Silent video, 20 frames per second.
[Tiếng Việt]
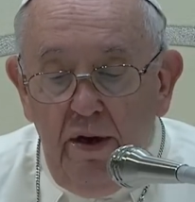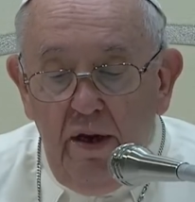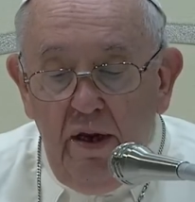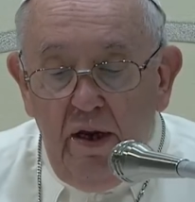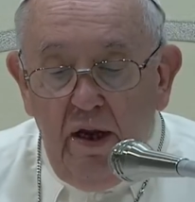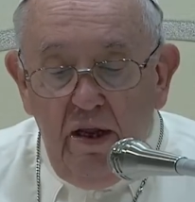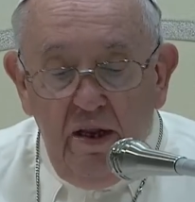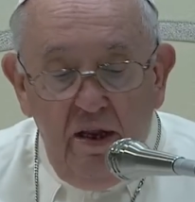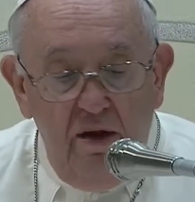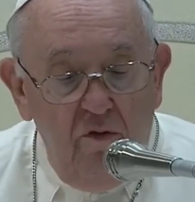
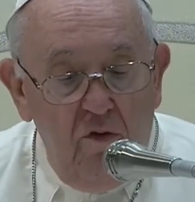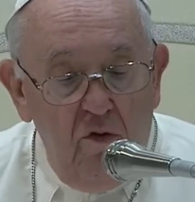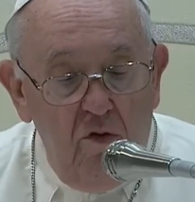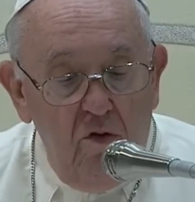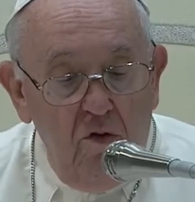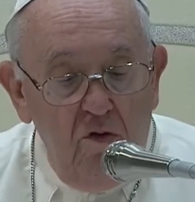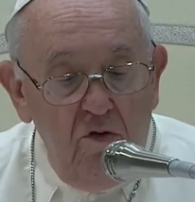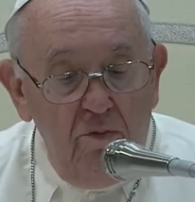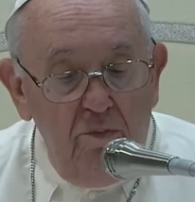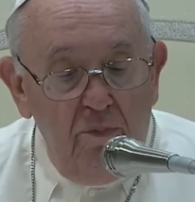Nhân loại
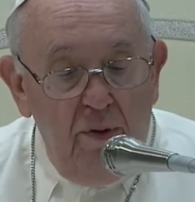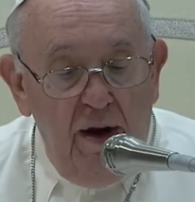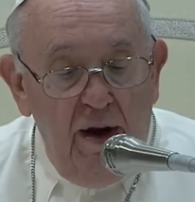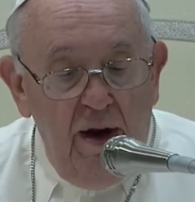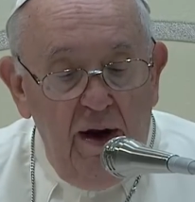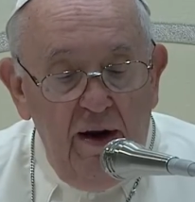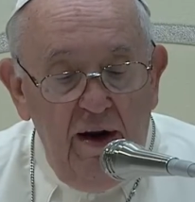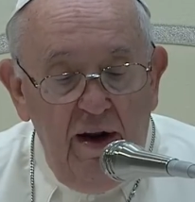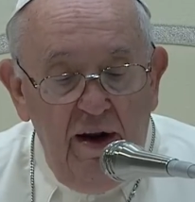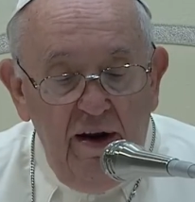thì cổ
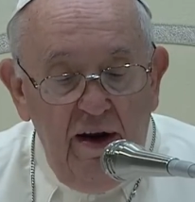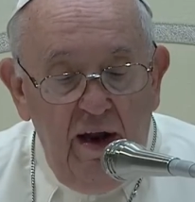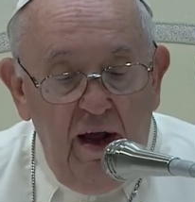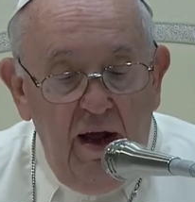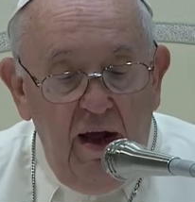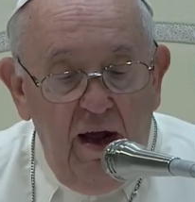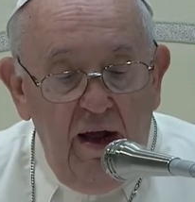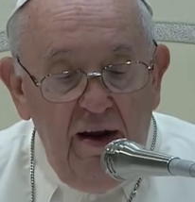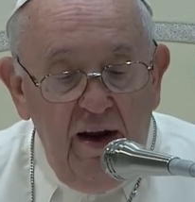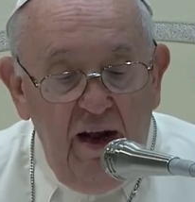kính,
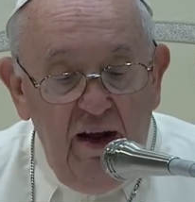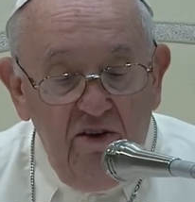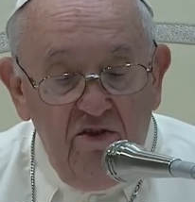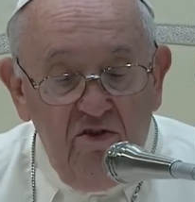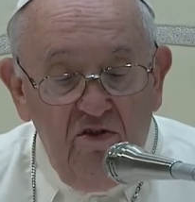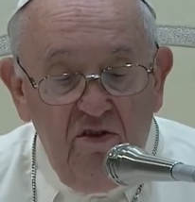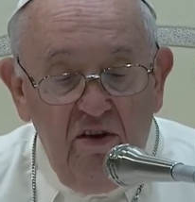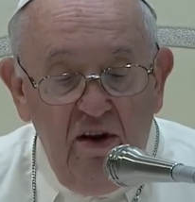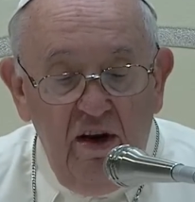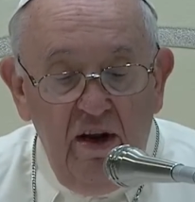rất
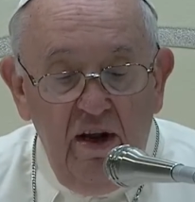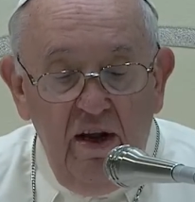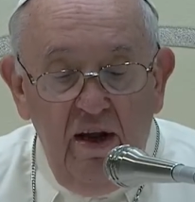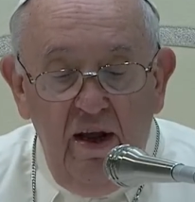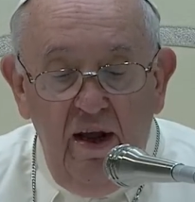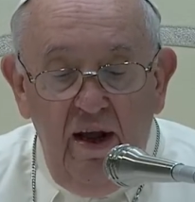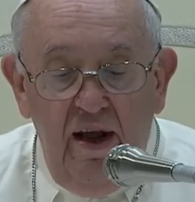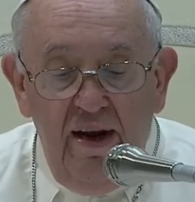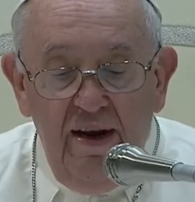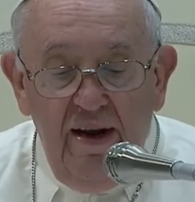cổ,
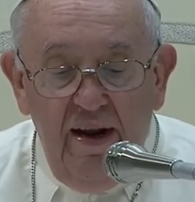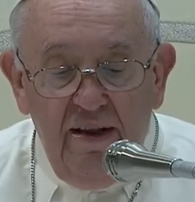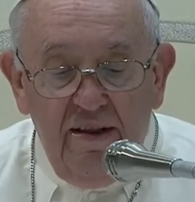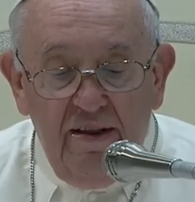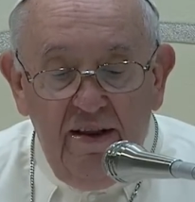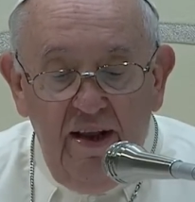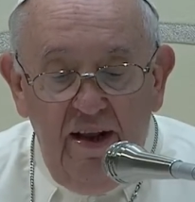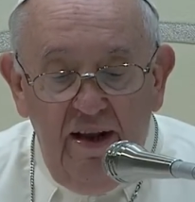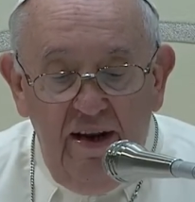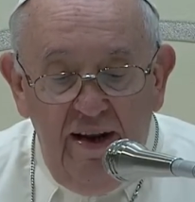nếu chúng ta
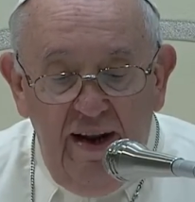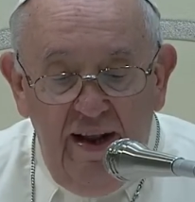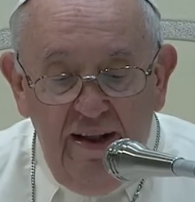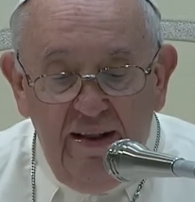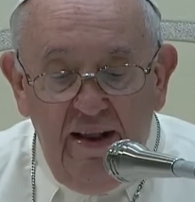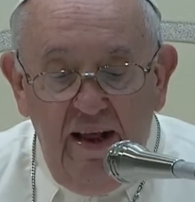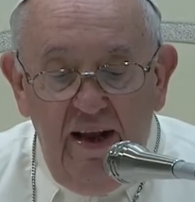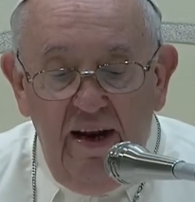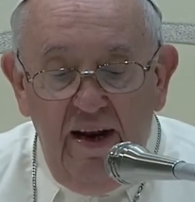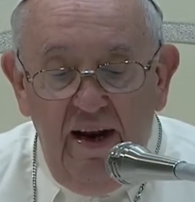nhìn theo
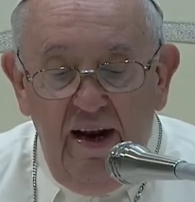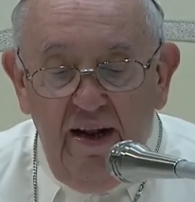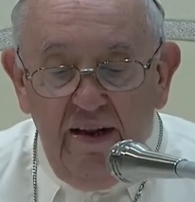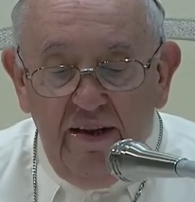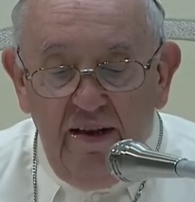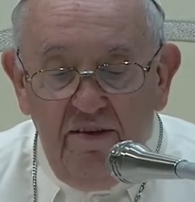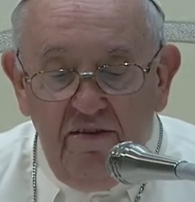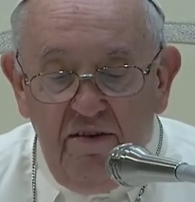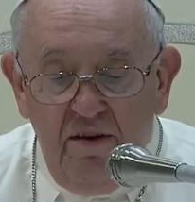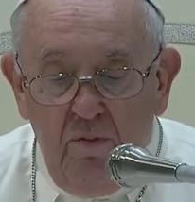đồng hồ
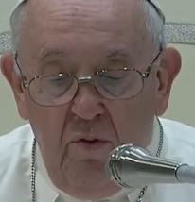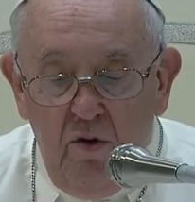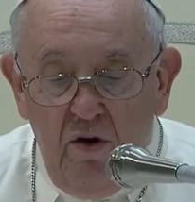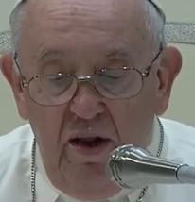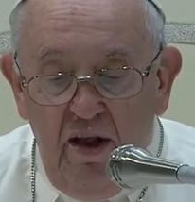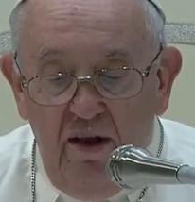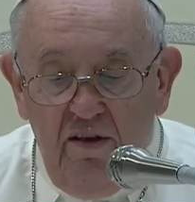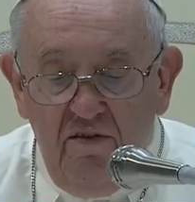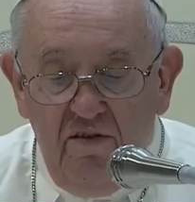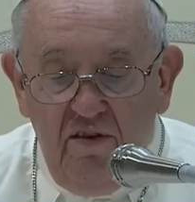thời
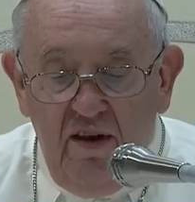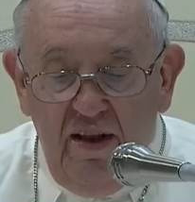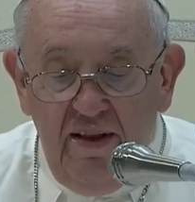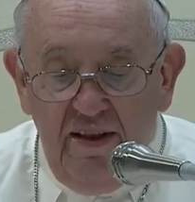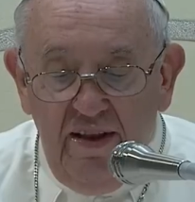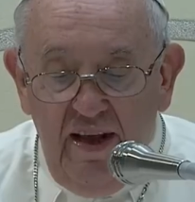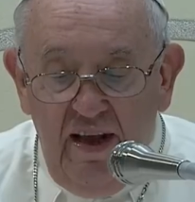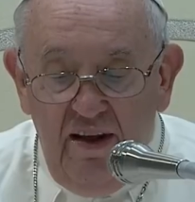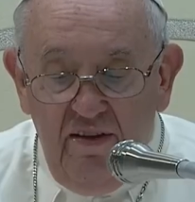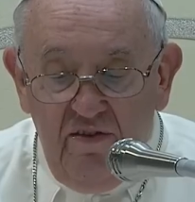gian.
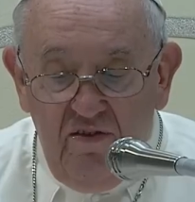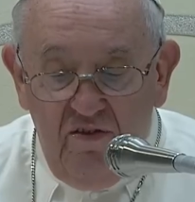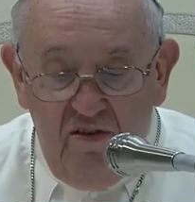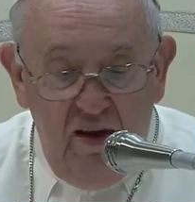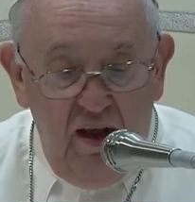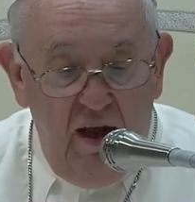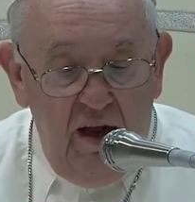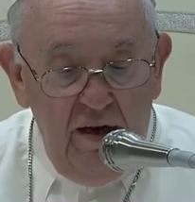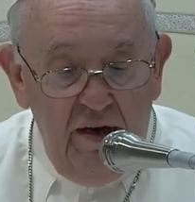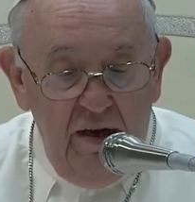Nhưng con
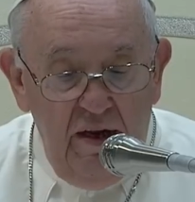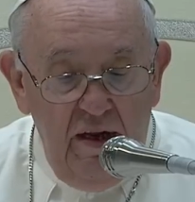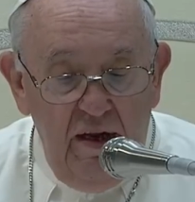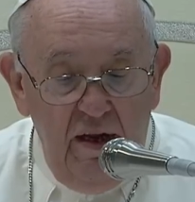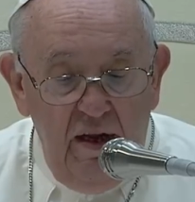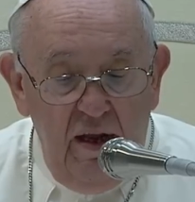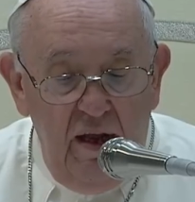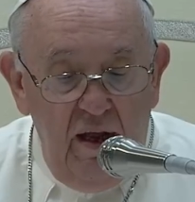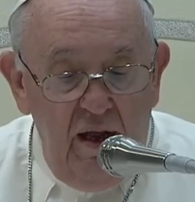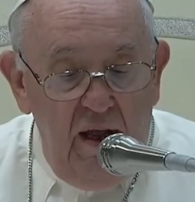Thiên Chúa,
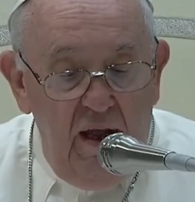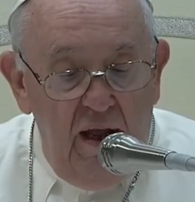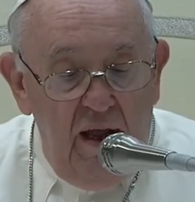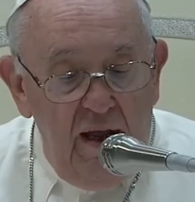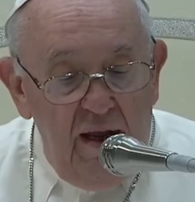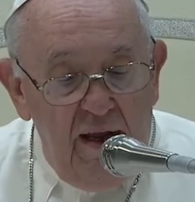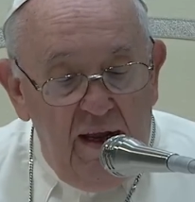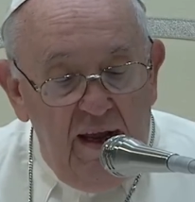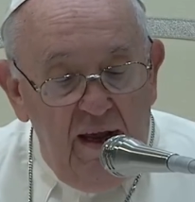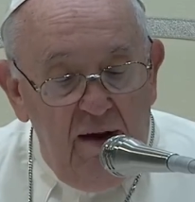đấng
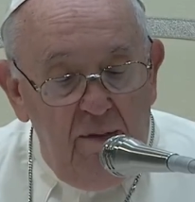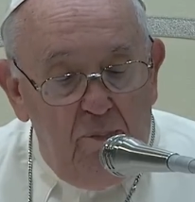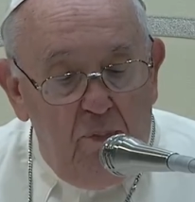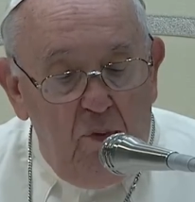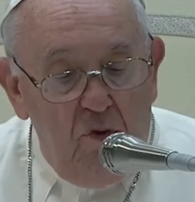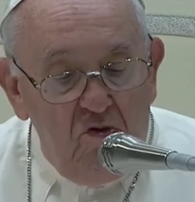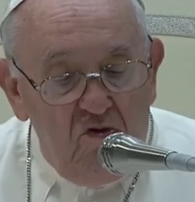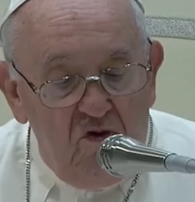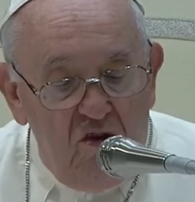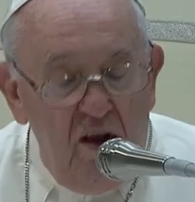sinh ra bởi
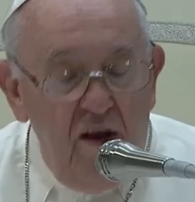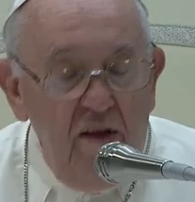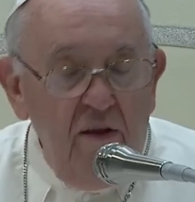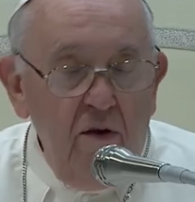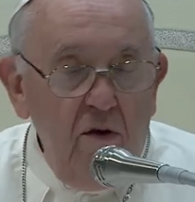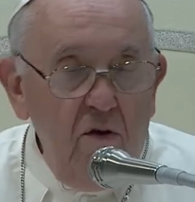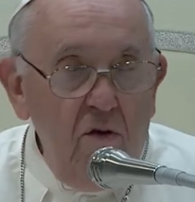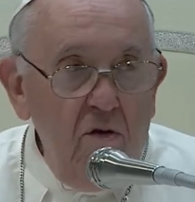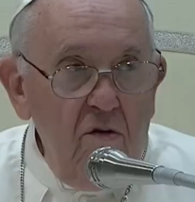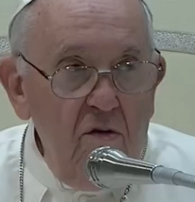một người
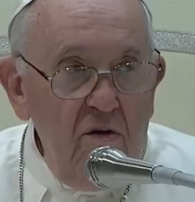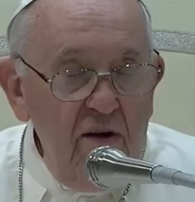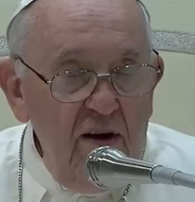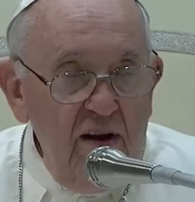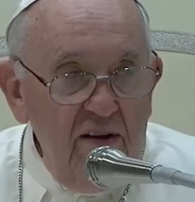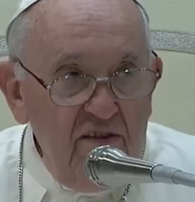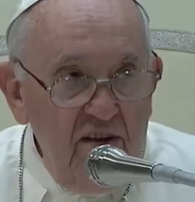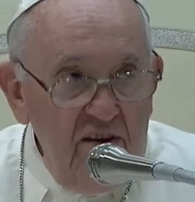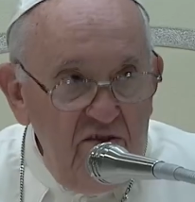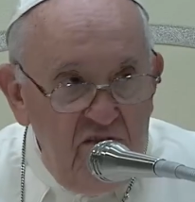nữ,
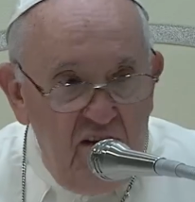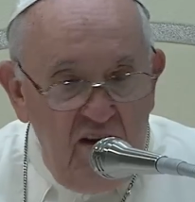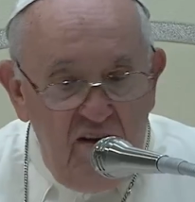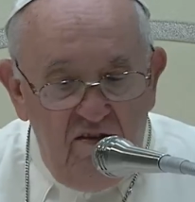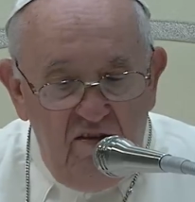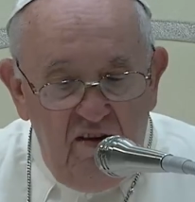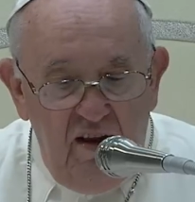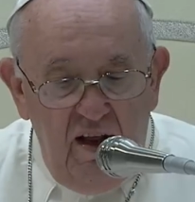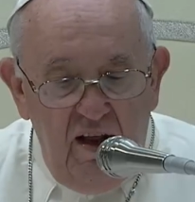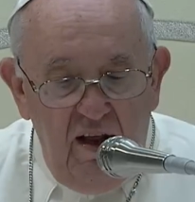là
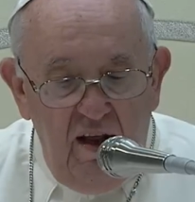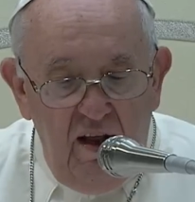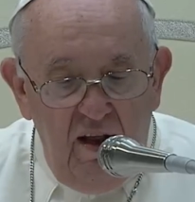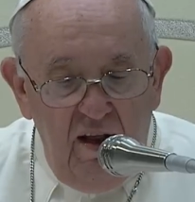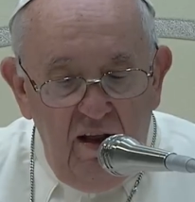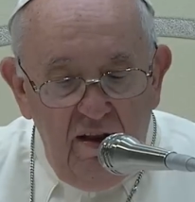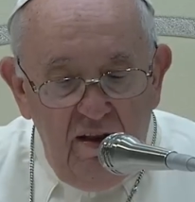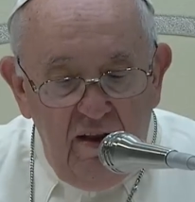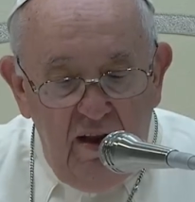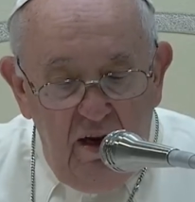khởi nguyên và
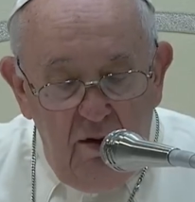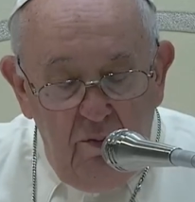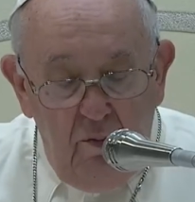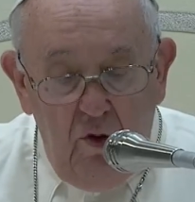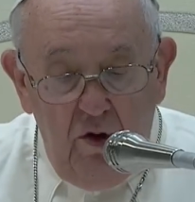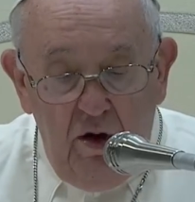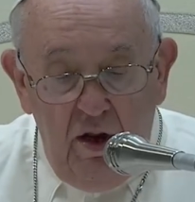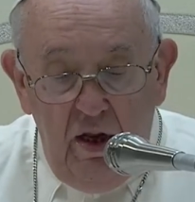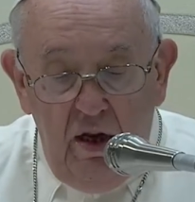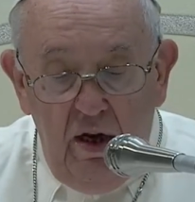tận
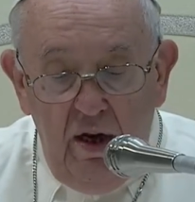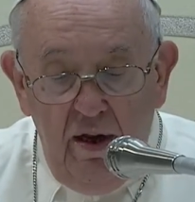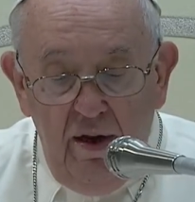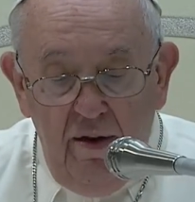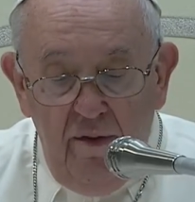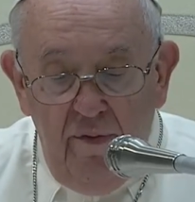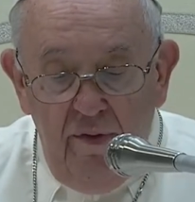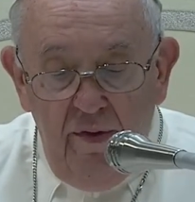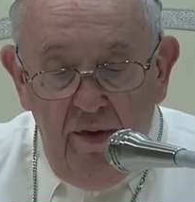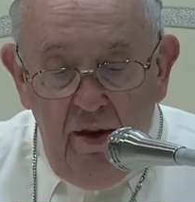cùng của mọi
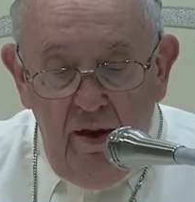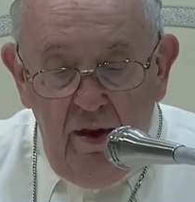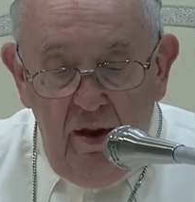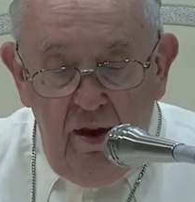thời.